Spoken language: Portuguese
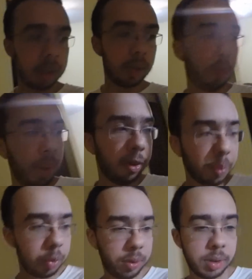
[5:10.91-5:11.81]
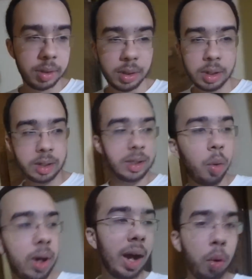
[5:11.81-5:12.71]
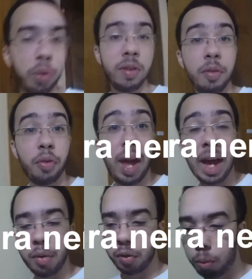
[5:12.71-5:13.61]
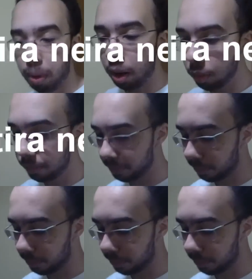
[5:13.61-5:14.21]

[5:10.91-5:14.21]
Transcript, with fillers: Não é mesmo? Tá um calor dos infernos em São Paulo.